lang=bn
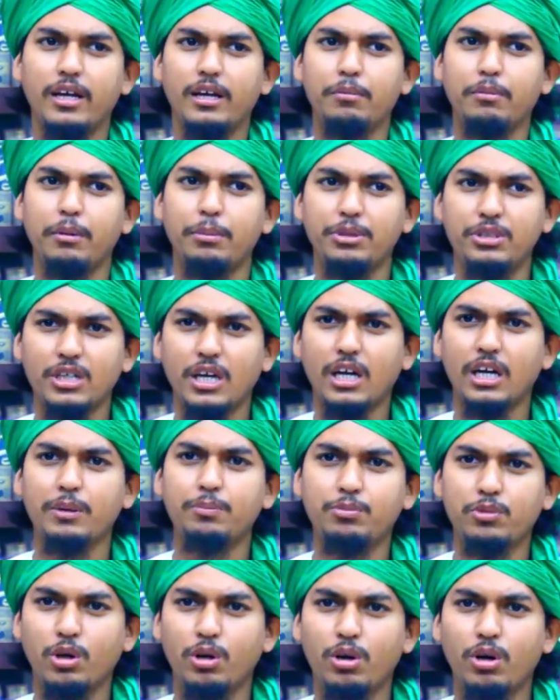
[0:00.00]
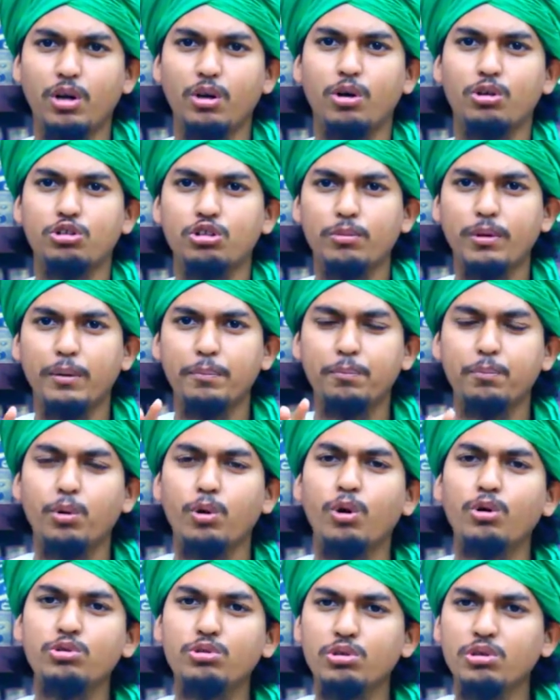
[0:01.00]
ব্যবিচারে লিপ্ত হয় অথবা
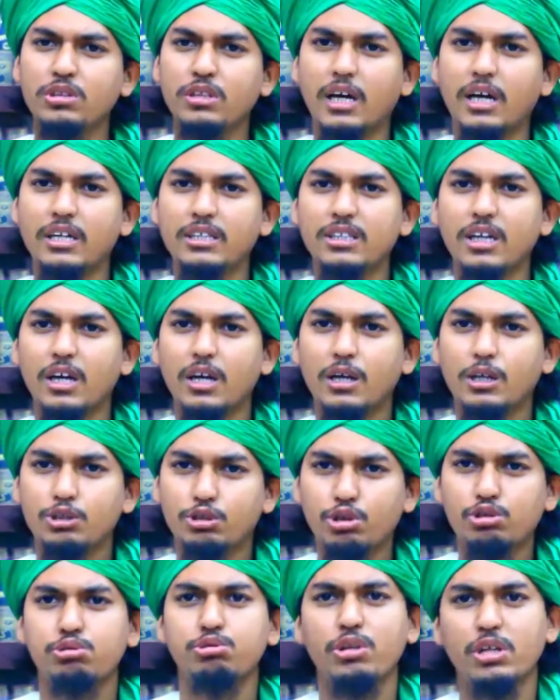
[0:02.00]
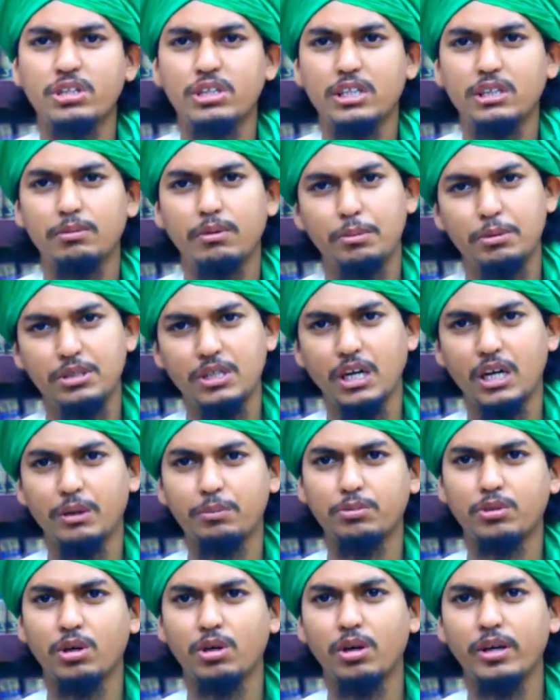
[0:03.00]
বউ যদি তার শ্বশুরের সাথে ব্যবিচারে
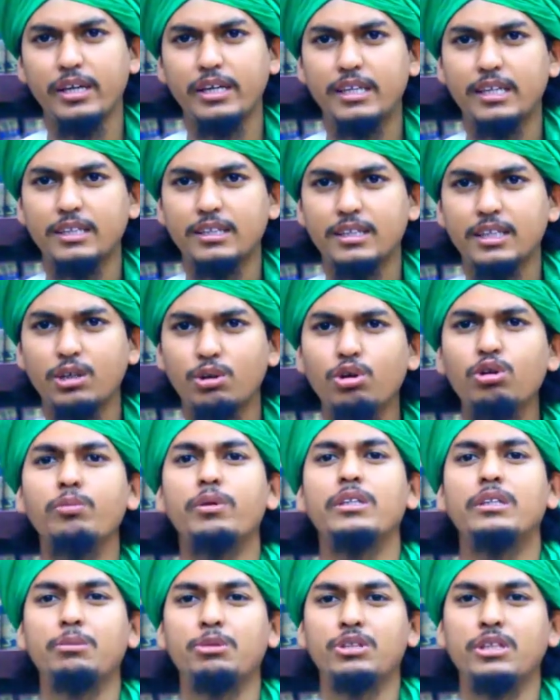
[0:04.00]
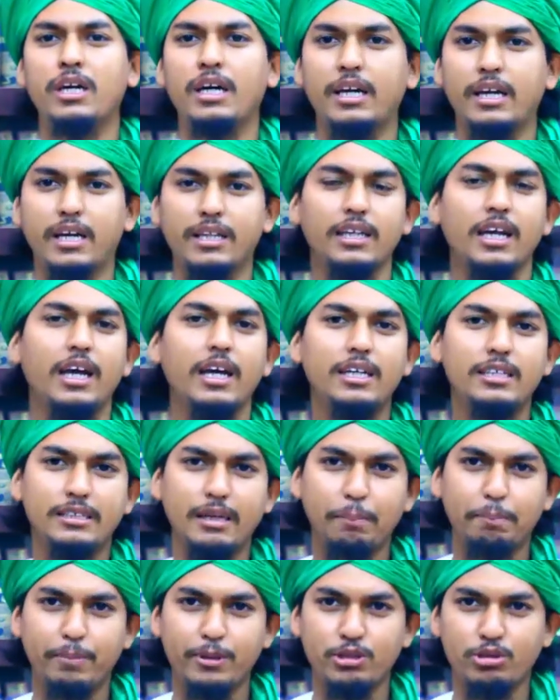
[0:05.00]
লিপ্ত হয় এই ক্ষেত্রে হুরমতে মশাহারাত
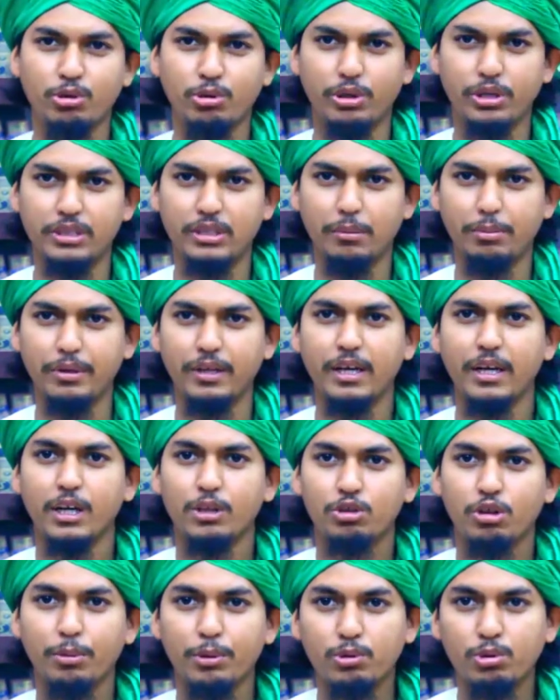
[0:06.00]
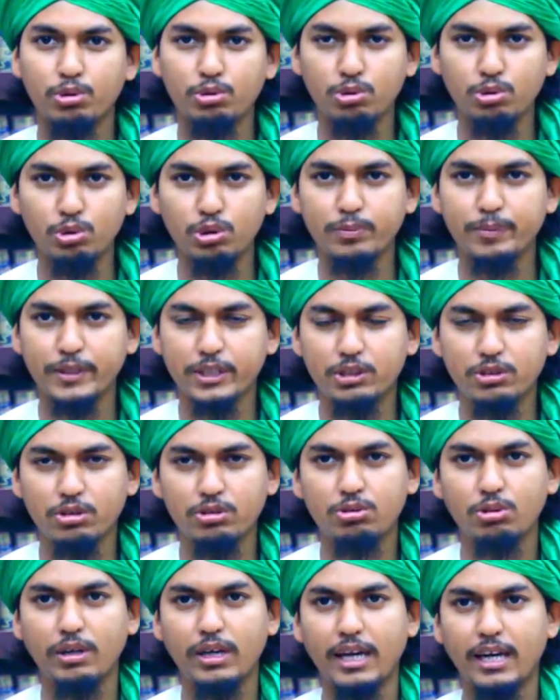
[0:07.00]
সাব্যস্ত হয়ে যাবে তবে কতটুক
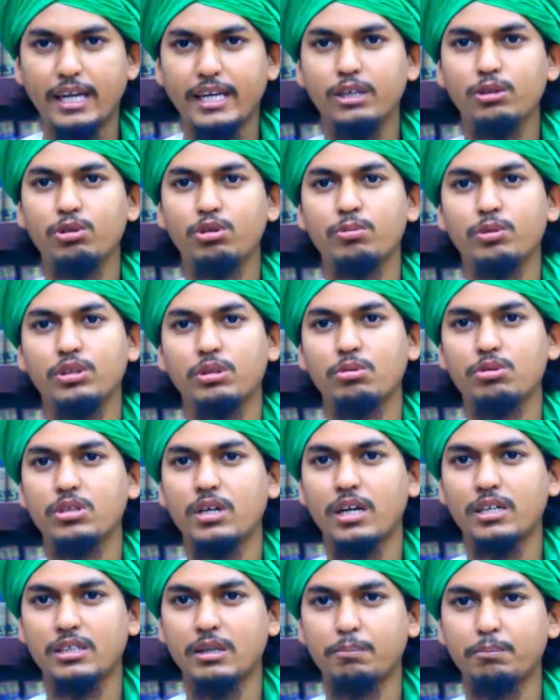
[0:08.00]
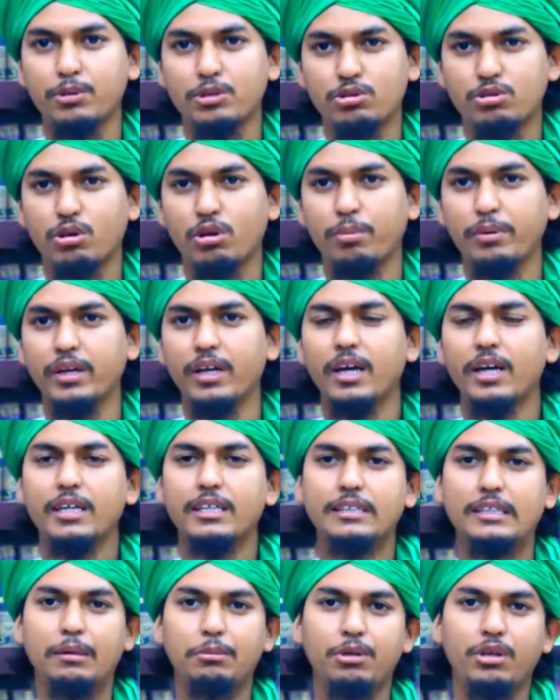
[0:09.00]
পর্যন্ত গেলেই হুরমতে মশাহার সাব্যস্ত হবে
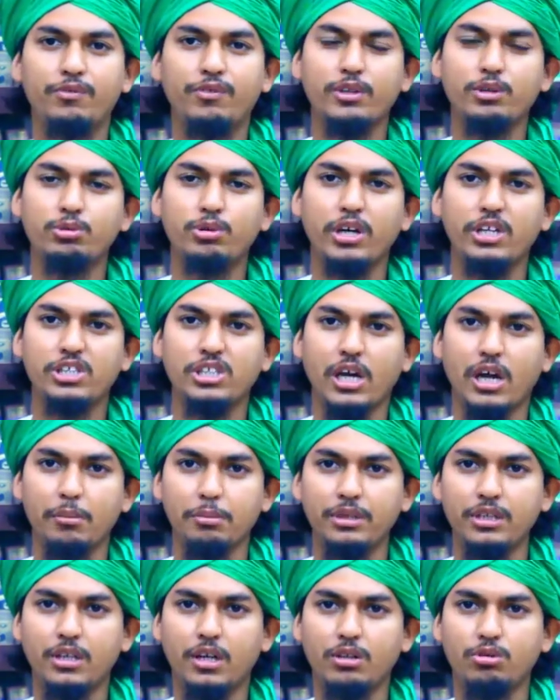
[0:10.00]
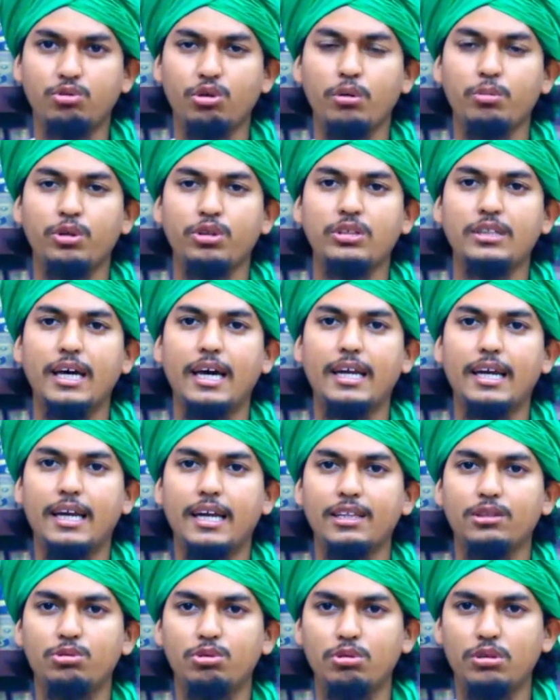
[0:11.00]
যেমন ফতোয়ায় স্বামী রাদ্দুল মুখতার
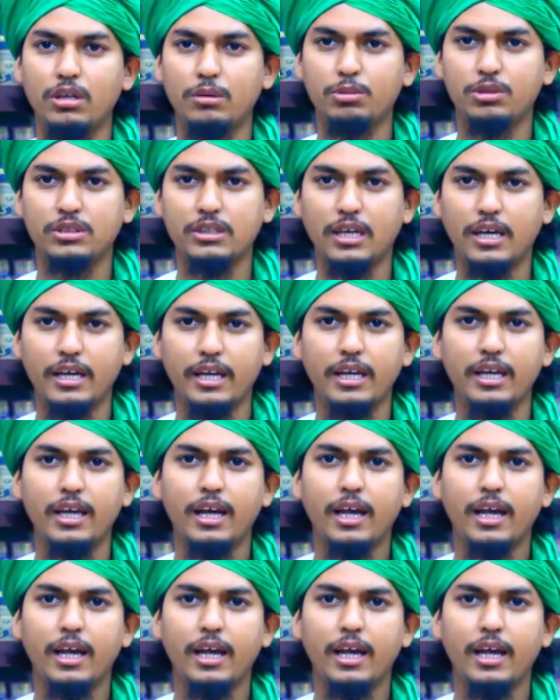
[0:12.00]
আলাদুরুল মুখতারে